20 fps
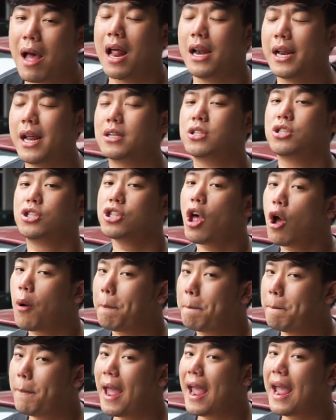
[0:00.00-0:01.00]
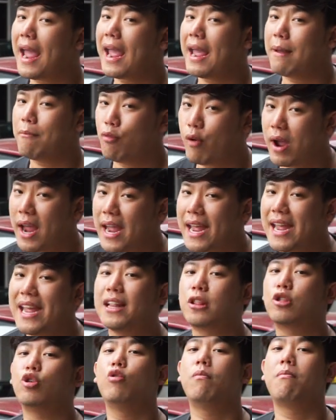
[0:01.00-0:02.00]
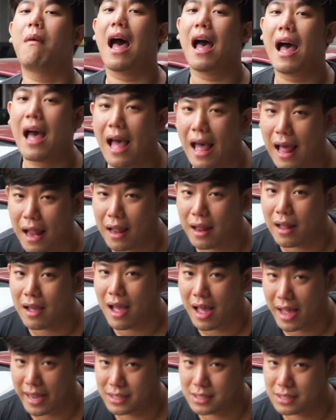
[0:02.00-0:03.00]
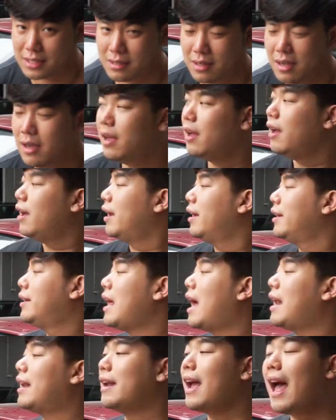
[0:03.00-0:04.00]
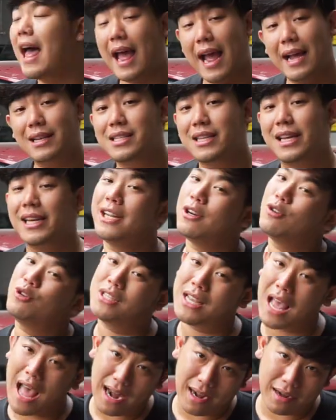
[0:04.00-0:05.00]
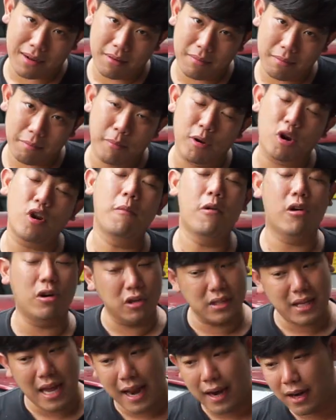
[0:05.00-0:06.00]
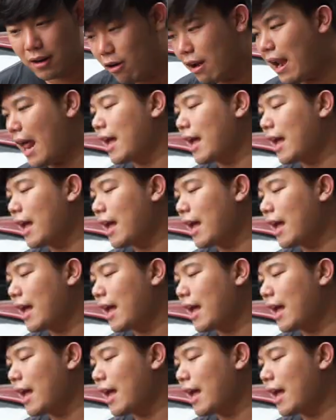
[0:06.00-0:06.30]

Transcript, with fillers: alias stok BMW itu mahal, guys. Dan guys, ini hujan. Berhubung hujan, gue